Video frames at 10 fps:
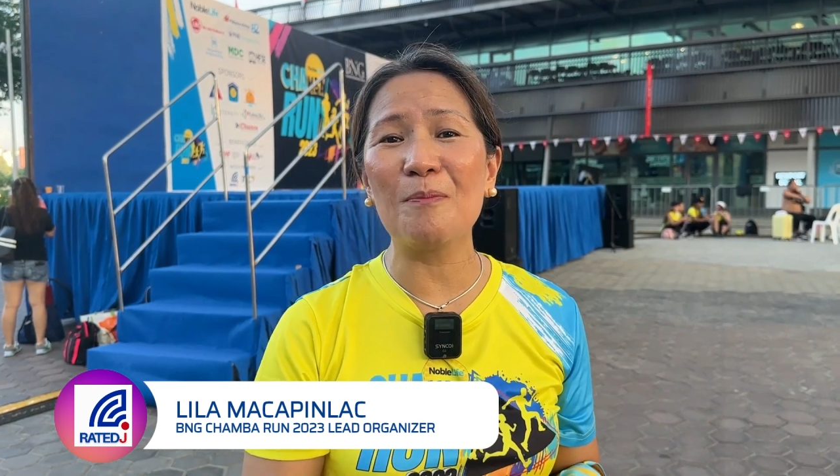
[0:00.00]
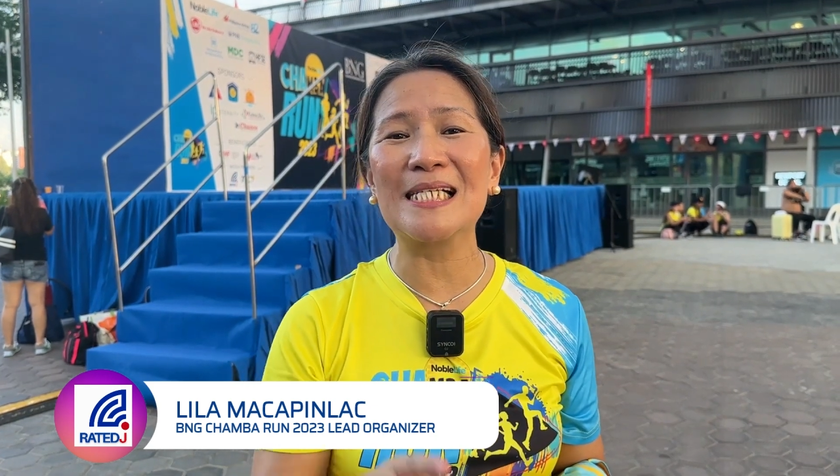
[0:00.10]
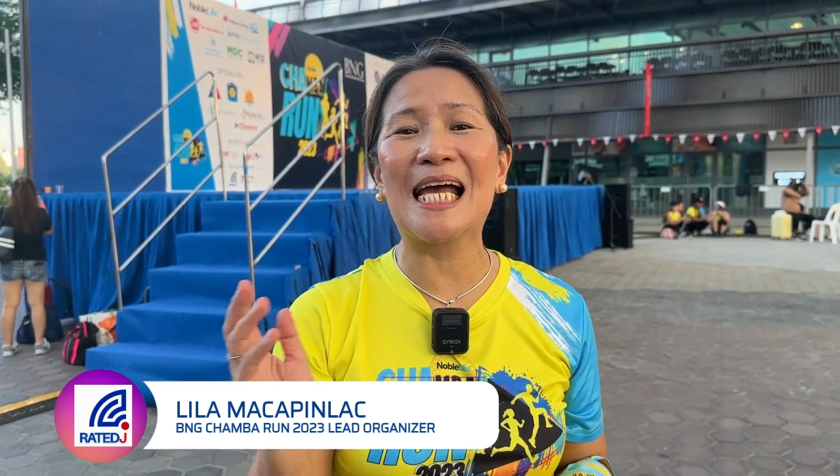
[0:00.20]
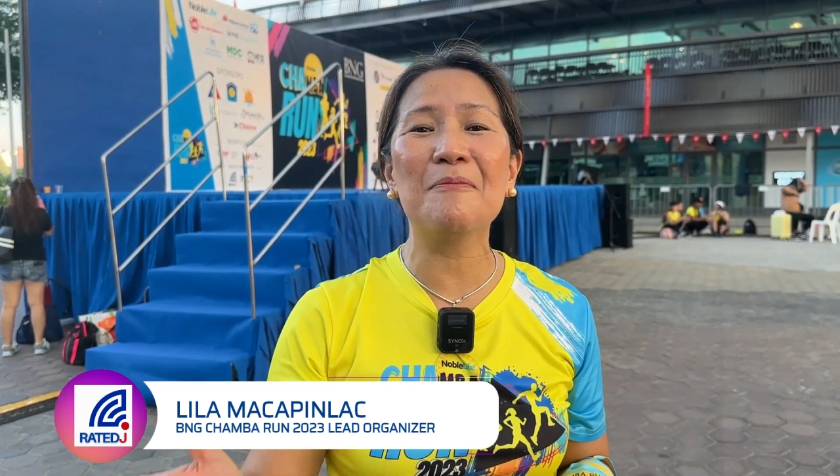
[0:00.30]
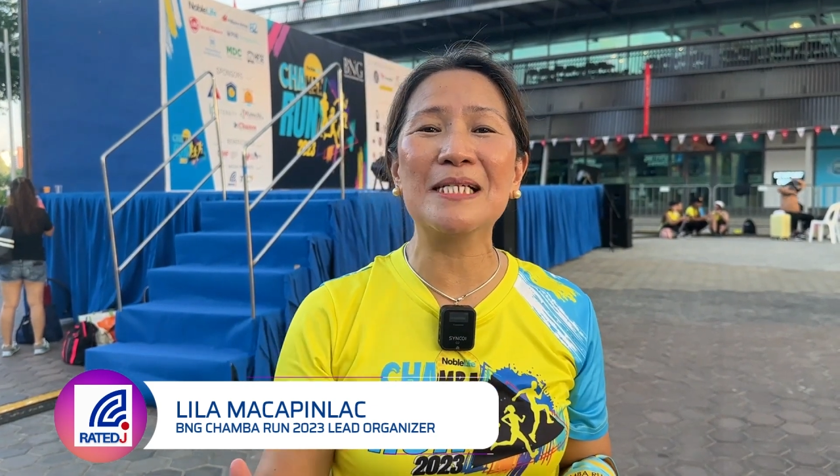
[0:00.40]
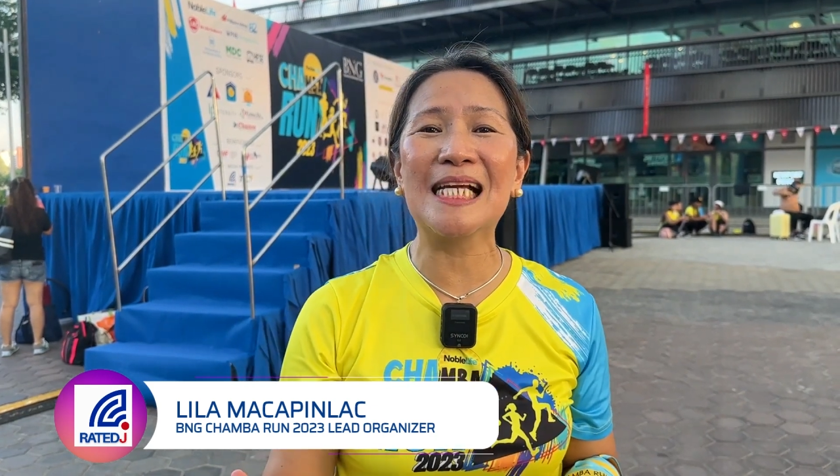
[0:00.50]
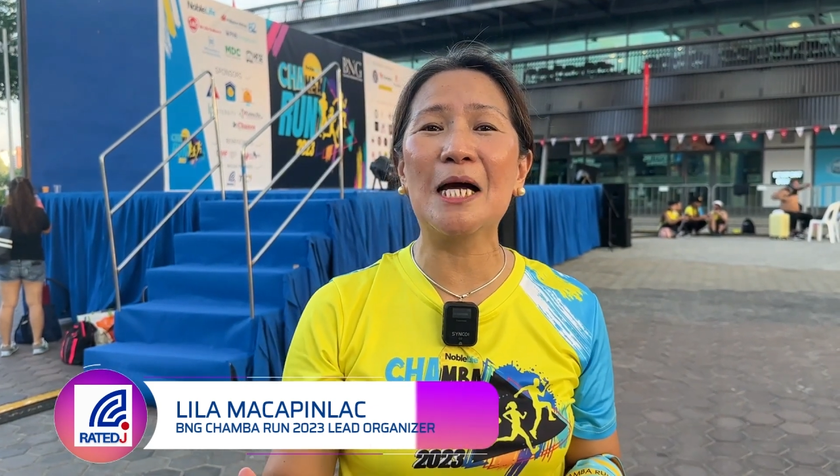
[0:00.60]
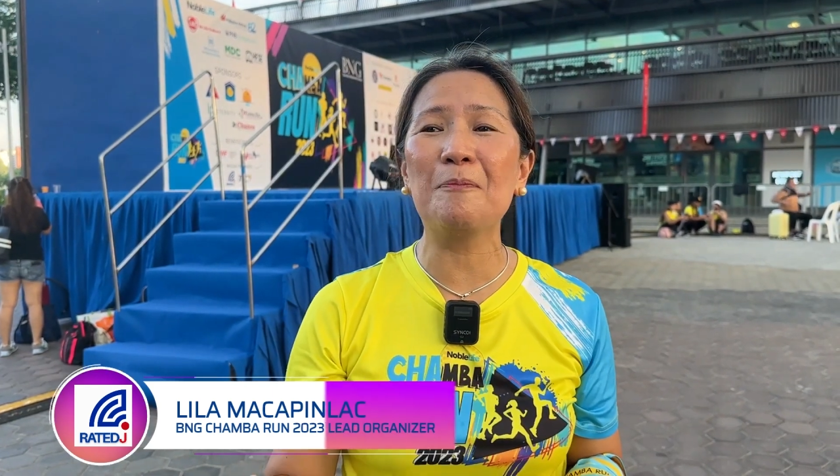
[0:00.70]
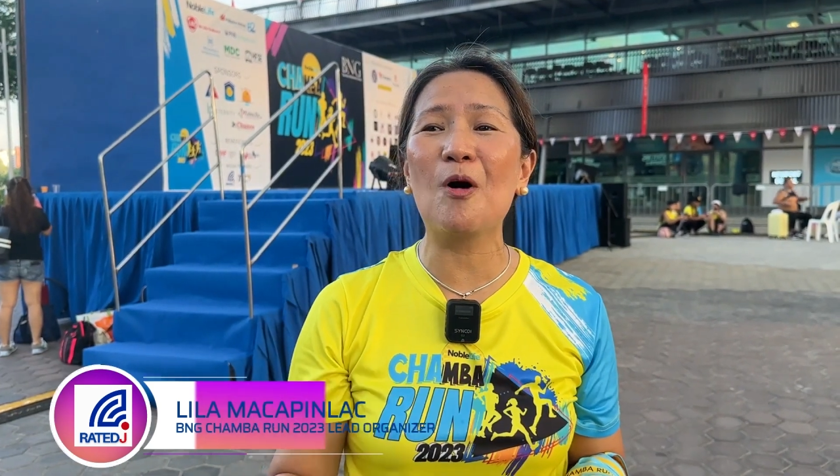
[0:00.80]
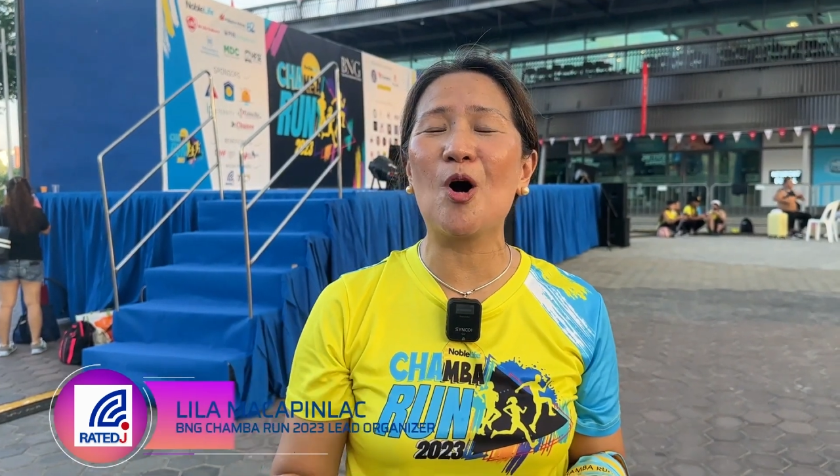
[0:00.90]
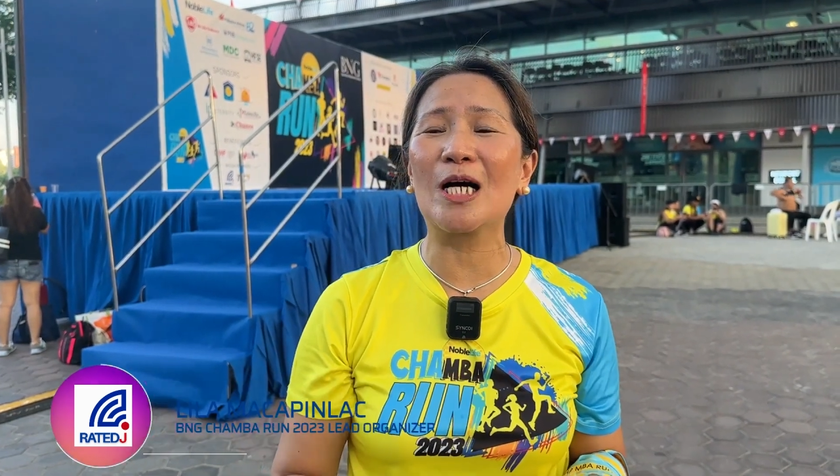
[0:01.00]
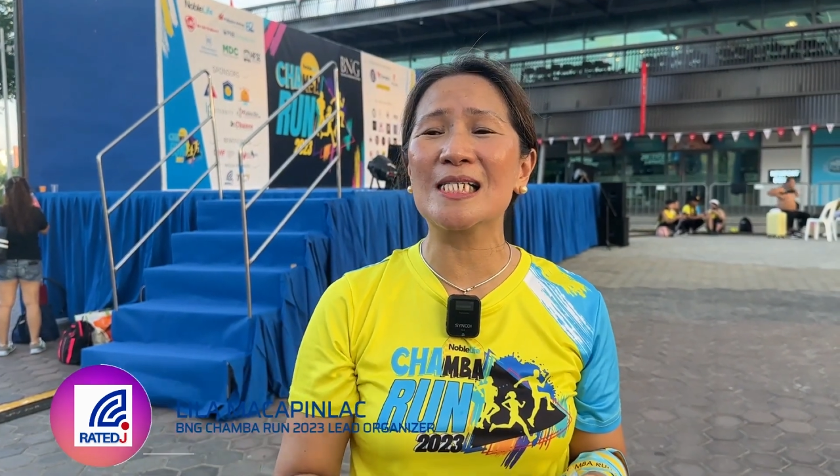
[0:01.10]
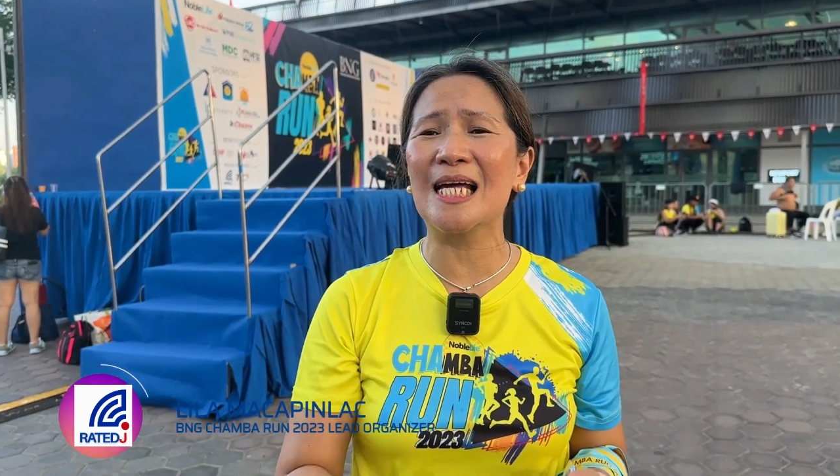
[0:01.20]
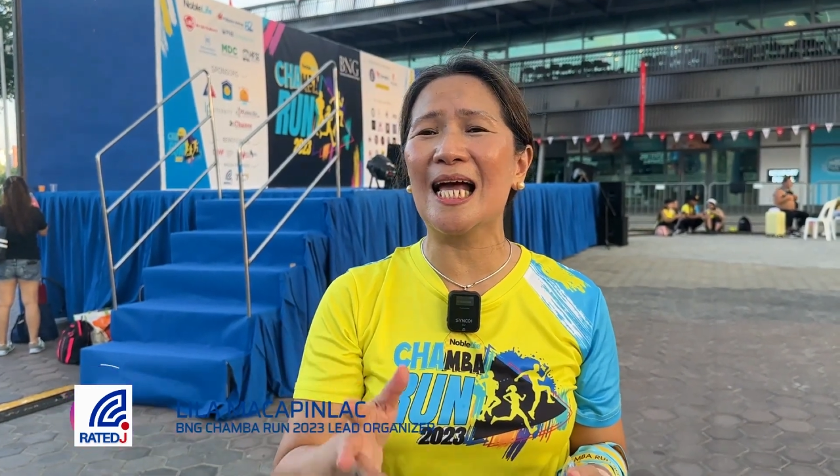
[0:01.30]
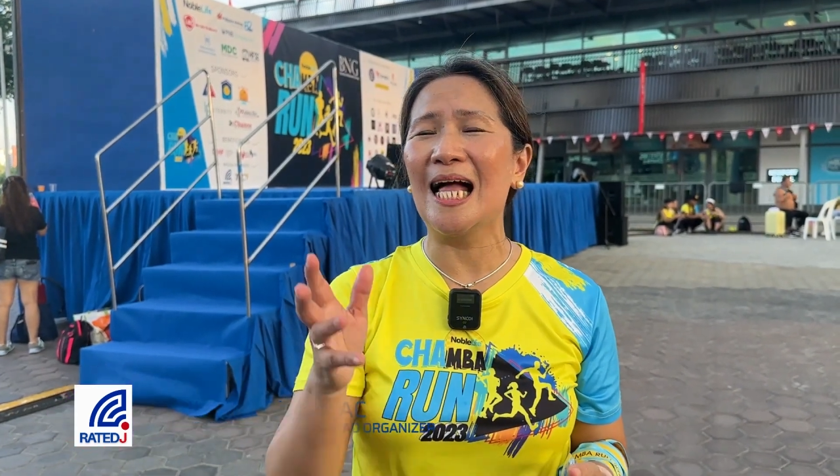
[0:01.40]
Masaya-masaya po kasi